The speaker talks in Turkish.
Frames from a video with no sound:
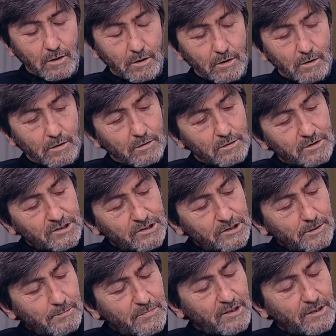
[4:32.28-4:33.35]
Ee,
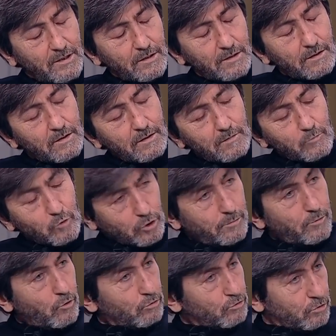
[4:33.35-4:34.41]
şimdi
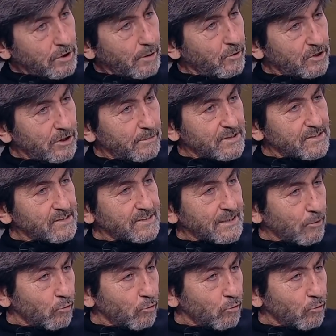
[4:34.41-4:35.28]
bunda bir özür kabul edebilirsiniz.